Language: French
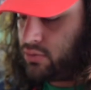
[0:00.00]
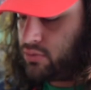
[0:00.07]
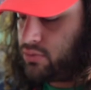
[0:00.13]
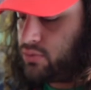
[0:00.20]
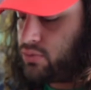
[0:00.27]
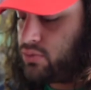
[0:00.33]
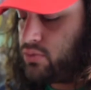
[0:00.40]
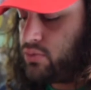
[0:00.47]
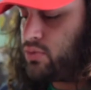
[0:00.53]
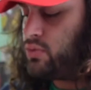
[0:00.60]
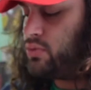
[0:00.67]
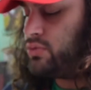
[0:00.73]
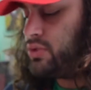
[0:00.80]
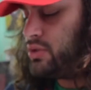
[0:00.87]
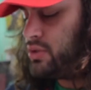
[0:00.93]

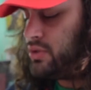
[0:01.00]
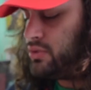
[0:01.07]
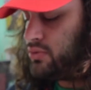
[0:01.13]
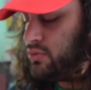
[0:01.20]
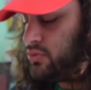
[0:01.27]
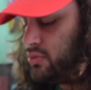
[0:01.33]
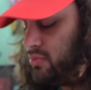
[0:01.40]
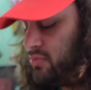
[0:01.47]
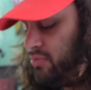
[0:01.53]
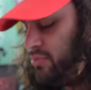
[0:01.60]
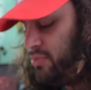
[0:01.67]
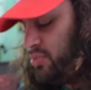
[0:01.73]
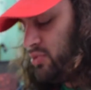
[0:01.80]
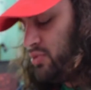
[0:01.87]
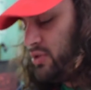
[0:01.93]
Oh, c'est une
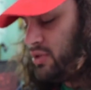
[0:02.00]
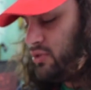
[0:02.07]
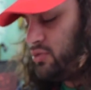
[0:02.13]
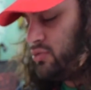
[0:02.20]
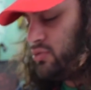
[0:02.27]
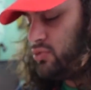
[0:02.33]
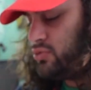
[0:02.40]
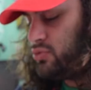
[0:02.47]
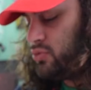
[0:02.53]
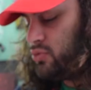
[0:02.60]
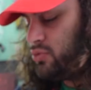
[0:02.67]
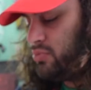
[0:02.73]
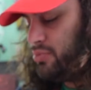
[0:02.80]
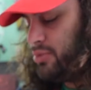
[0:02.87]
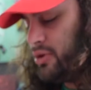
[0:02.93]
petite
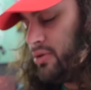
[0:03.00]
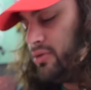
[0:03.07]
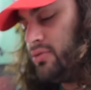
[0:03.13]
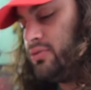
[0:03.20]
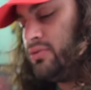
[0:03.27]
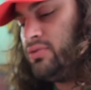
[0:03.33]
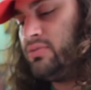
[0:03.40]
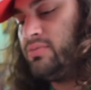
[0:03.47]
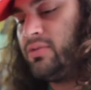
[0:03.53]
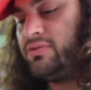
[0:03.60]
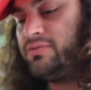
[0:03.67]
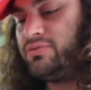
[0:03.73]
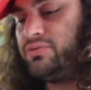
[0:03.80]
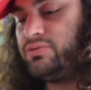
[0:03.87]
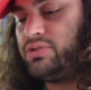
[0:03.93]
soucoupe du
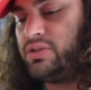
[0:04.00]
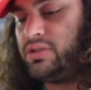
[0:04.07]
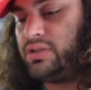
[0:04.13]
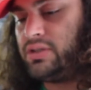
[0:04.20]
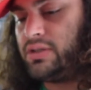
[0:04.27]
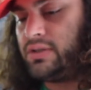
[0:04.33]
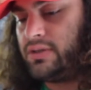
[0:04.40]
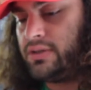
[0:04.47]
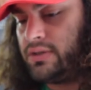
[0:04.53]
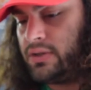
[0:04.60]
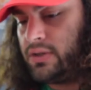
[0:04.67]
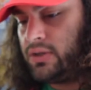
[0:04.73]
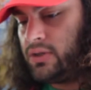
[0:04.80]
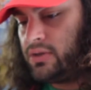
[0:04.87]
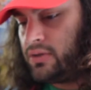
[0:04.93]
Mont
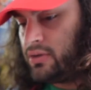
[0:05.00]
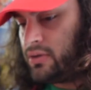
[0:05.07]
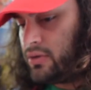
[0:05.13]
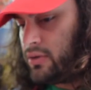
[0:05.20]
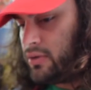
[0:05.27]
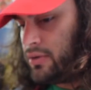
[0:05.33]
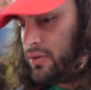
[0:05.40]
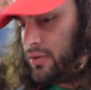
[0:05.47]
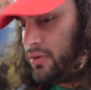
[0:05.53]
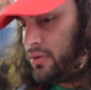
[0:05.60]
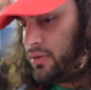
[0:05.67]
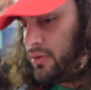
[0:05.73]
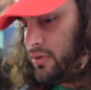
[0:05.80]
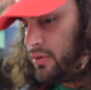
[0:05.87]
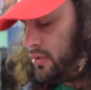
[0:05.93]

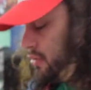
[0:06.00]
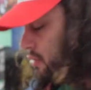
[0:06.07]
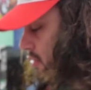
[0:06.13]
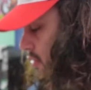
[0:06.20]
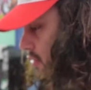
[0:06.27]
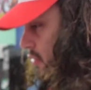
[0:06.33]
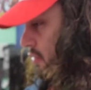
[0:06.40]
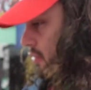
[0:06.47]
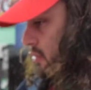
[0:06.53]
Euh...